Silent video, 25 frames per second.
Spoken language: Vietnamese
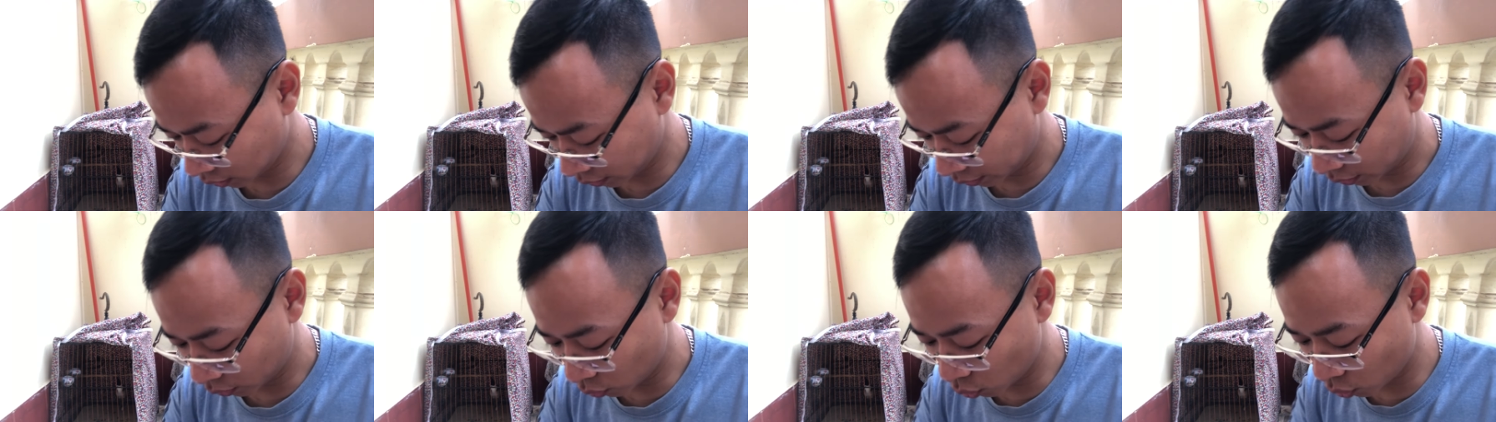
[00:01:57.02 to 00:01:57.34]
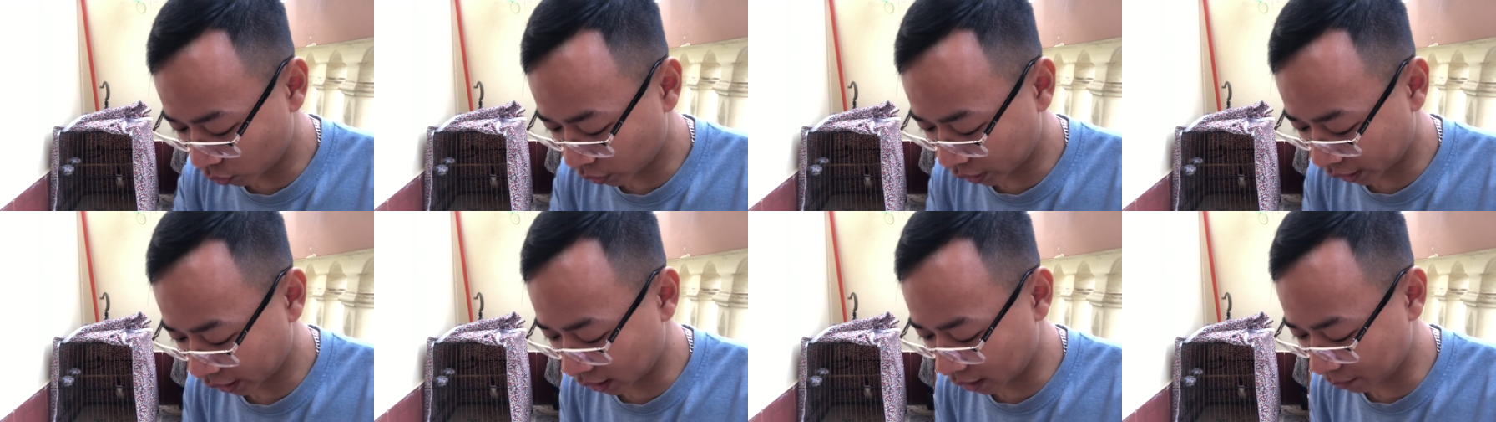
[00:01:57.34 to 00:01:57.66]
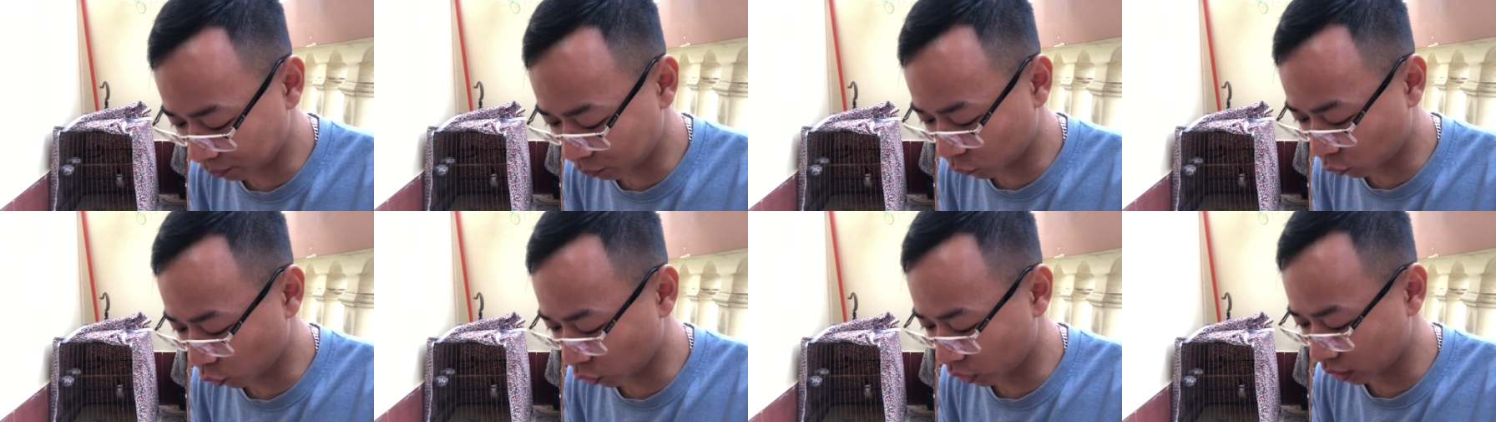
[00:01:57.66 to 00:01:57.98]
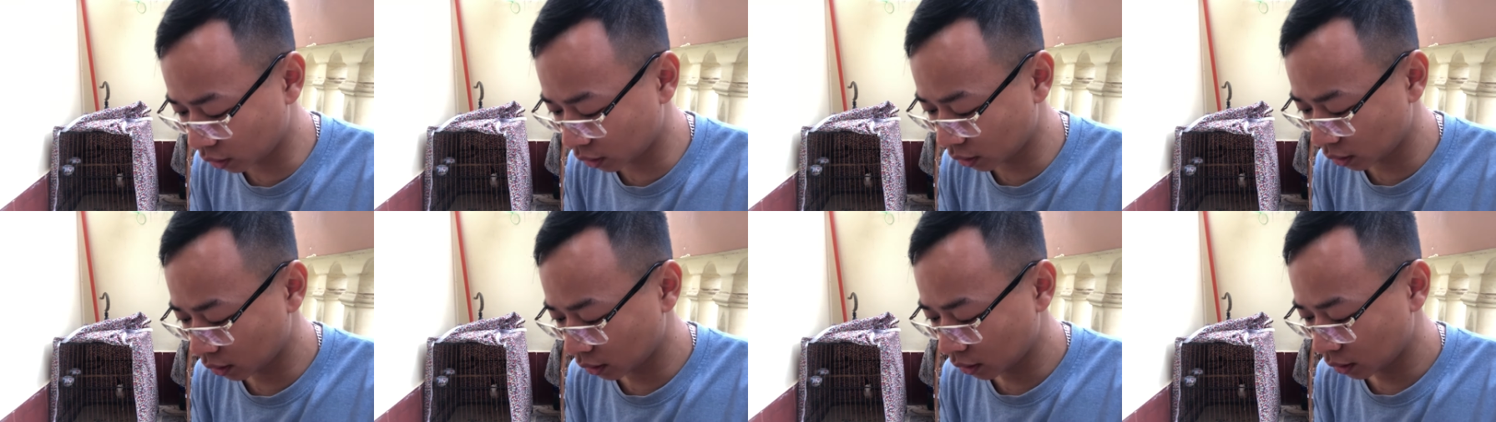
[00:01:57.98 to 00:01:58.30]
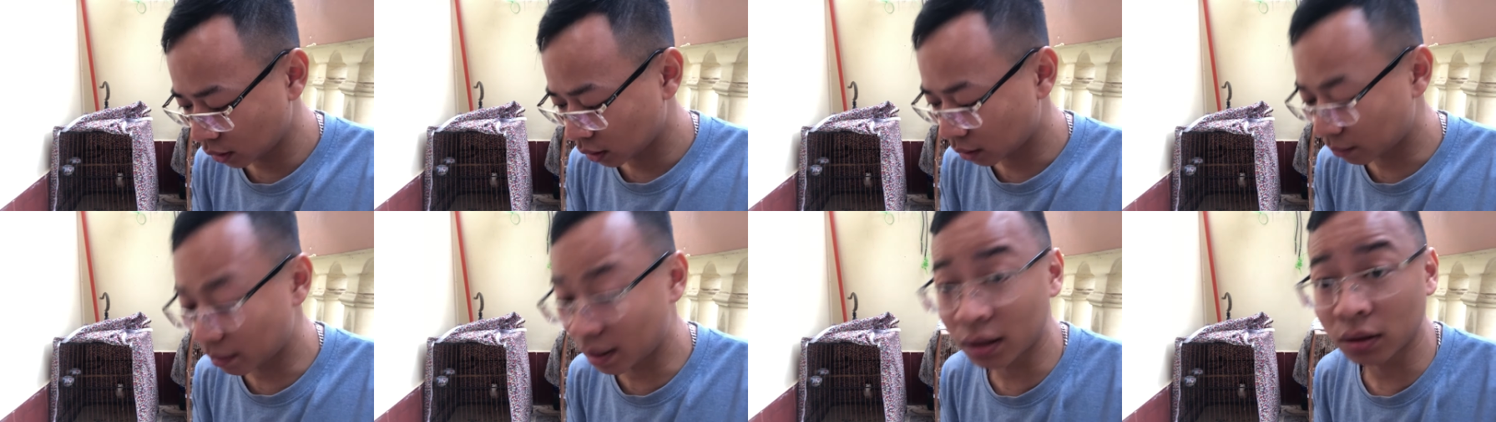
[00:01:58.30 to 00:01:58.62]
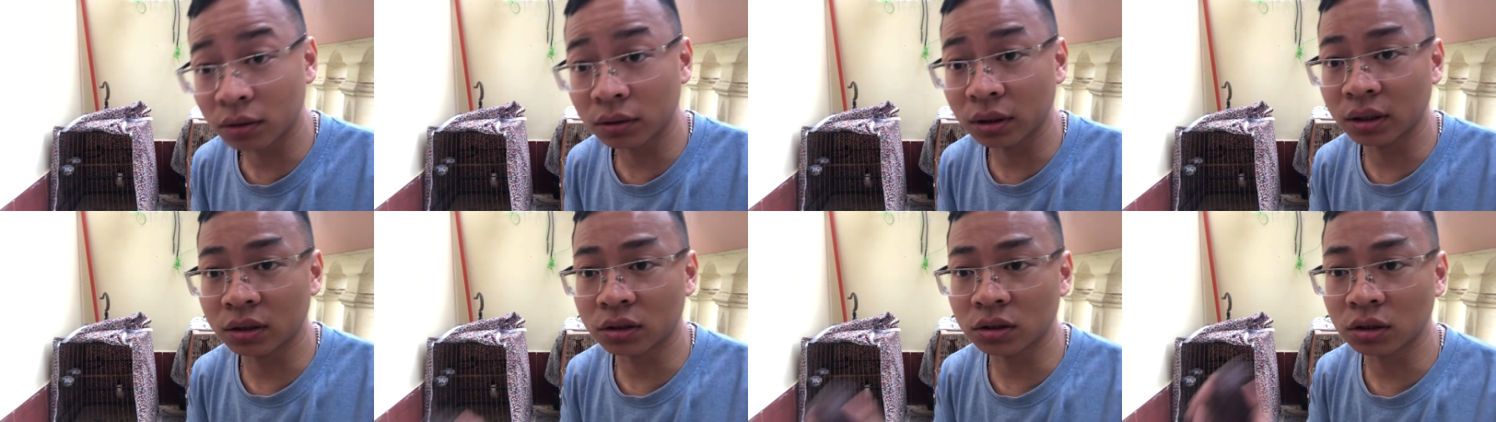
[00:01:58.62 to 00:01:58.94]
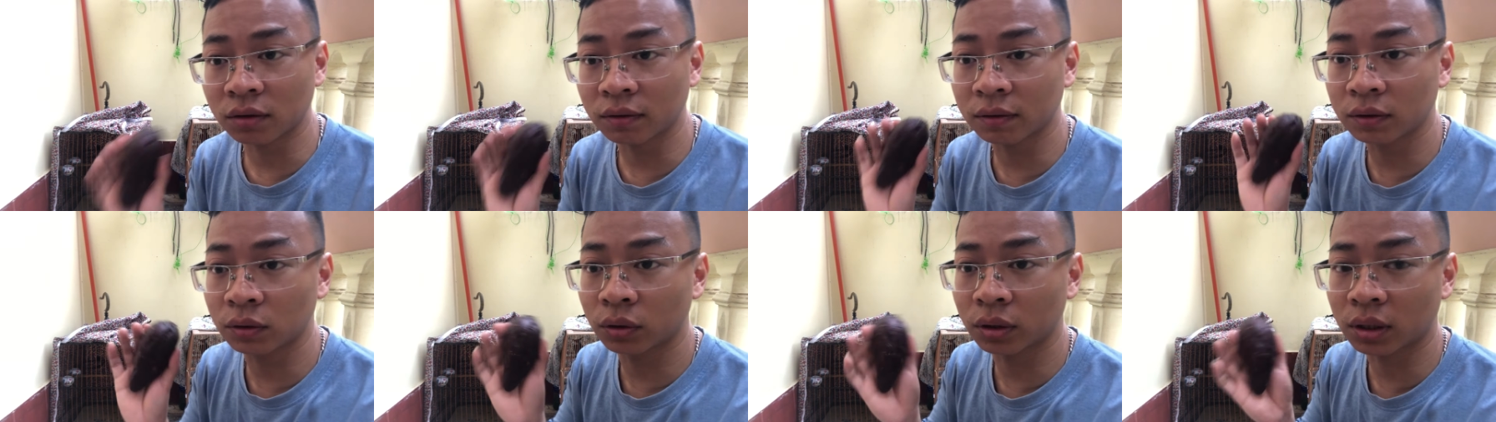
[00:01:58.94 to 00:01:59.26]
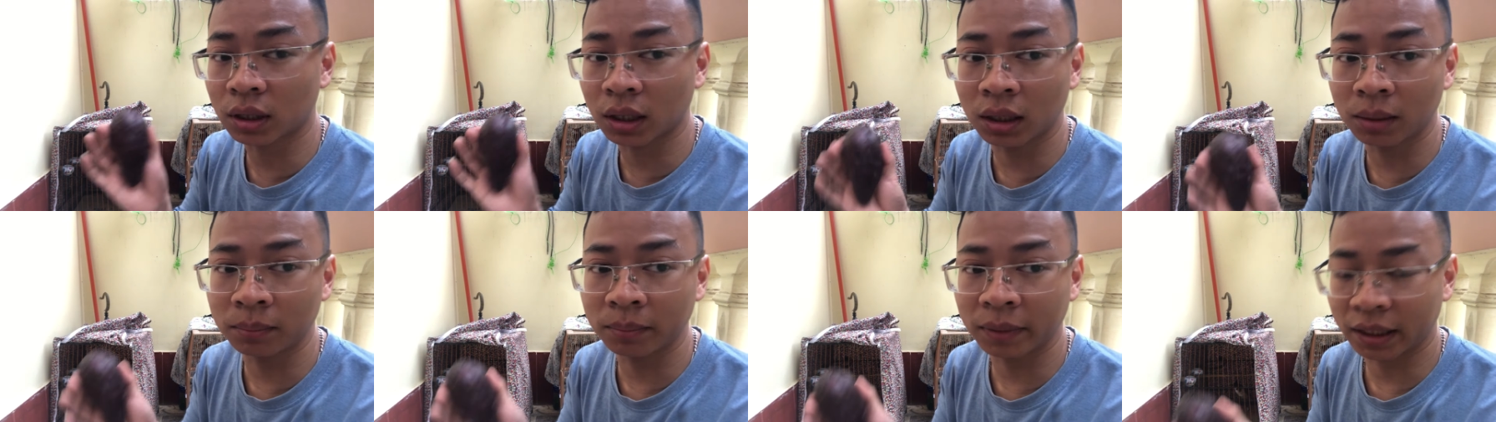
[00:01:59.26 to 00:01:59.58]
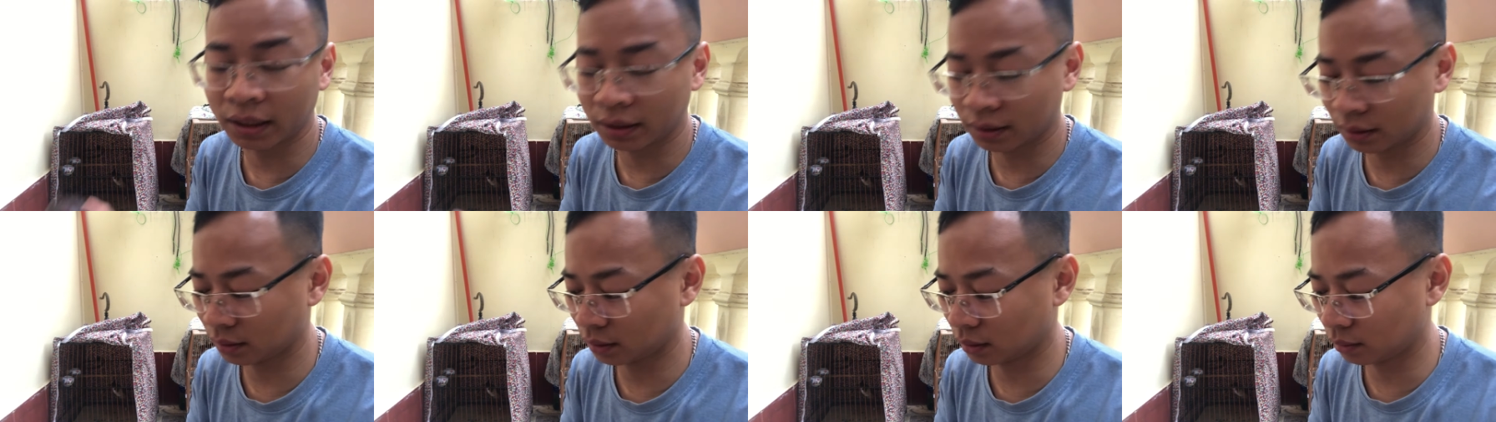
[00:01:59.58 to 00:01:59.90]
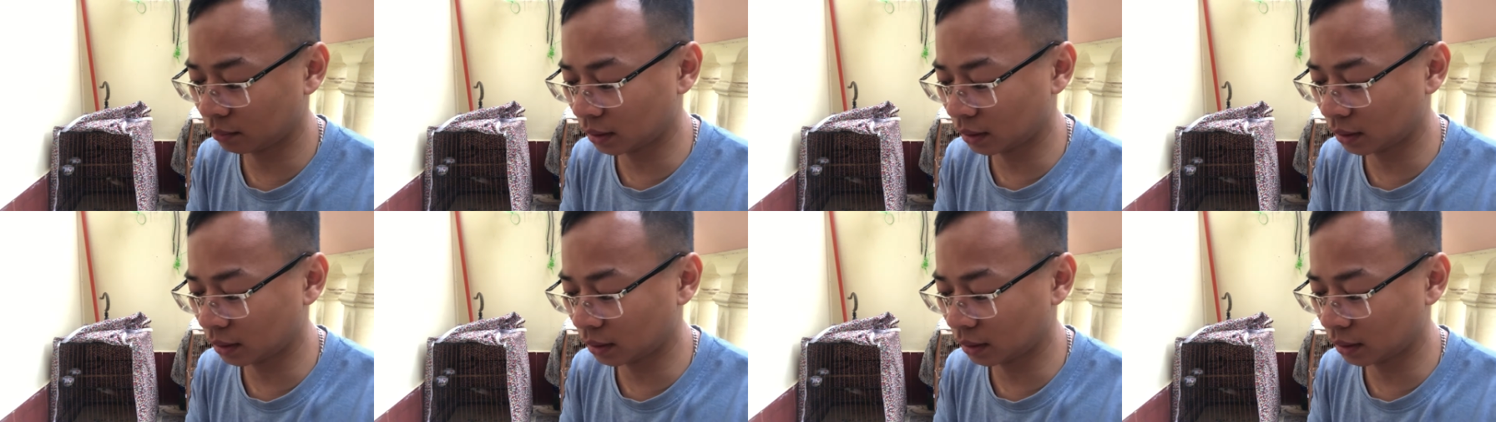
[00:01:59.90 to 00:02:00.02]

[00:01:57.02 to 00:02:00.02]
Luộc hay hấp tùy. Các bác có thể cho vào nồi cơm này, nếu